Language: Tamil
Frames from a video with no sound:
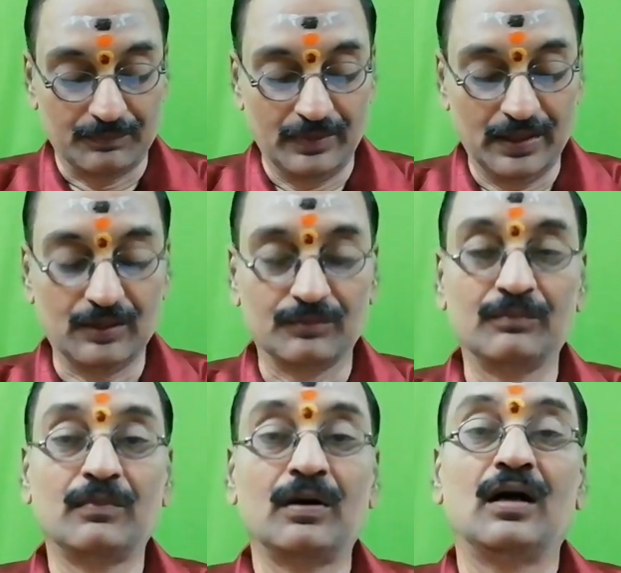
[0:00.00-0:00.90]
மேலும்
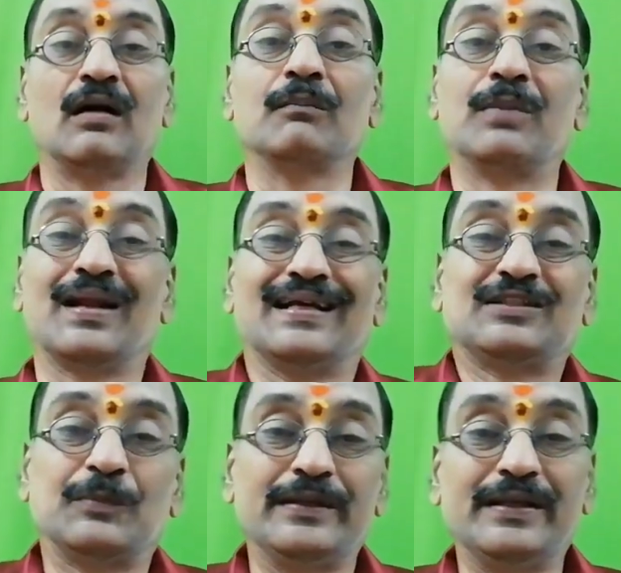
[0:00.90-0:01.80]

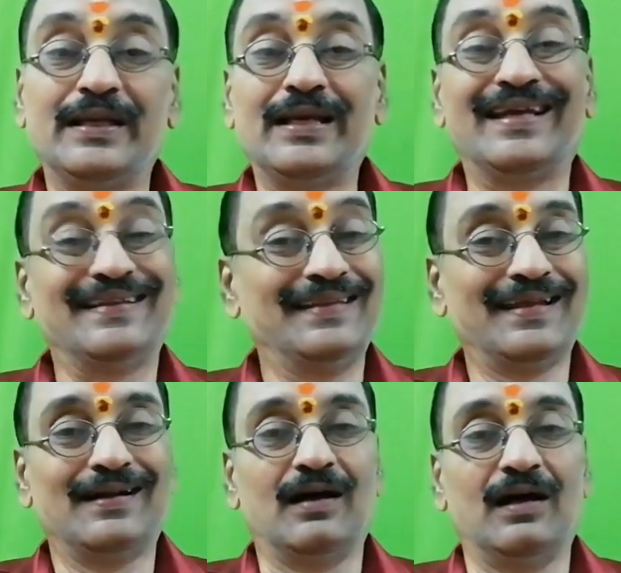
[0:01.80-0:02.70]
பிரகஸ்பதி
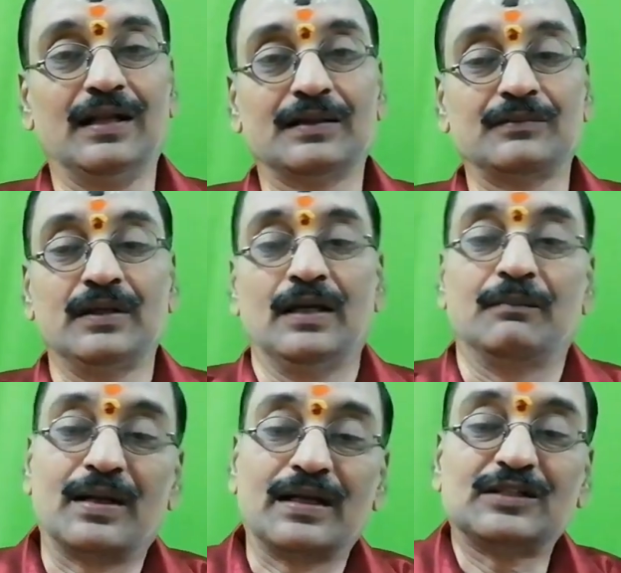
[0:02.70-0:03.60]
எந்திர டாலர்
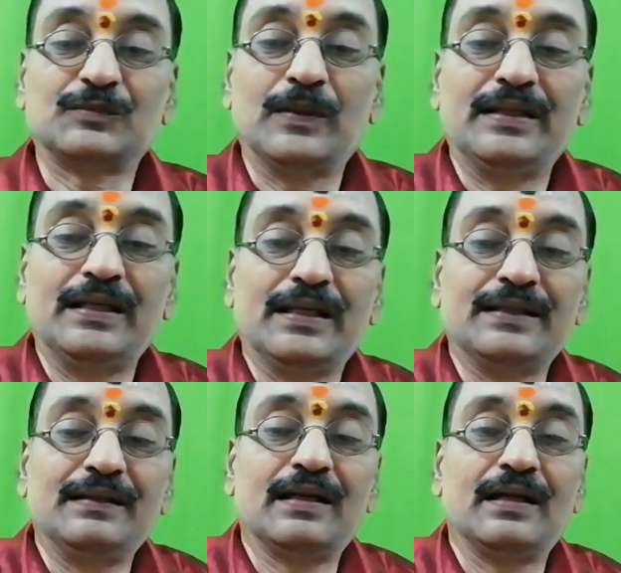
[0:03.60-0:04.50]
பிரகஸ்பதி
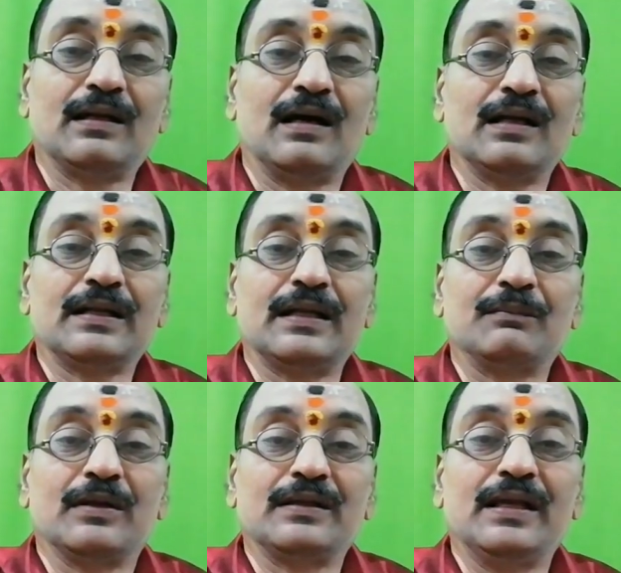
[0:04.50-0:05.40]
எந்திர டாலர்
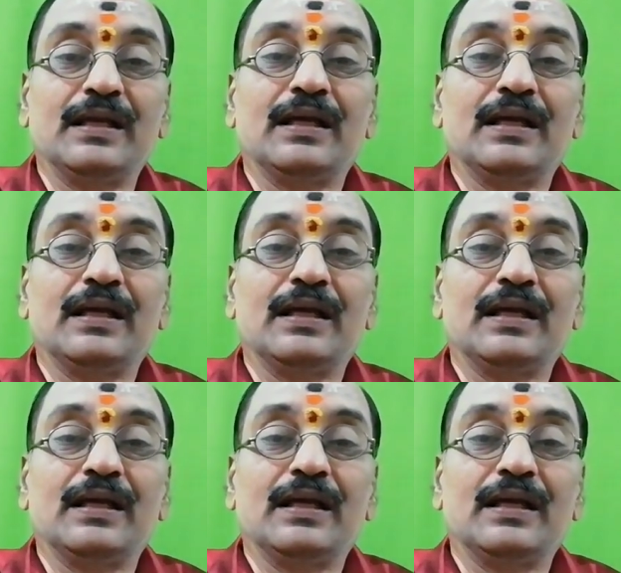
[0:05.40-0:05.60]
என்பது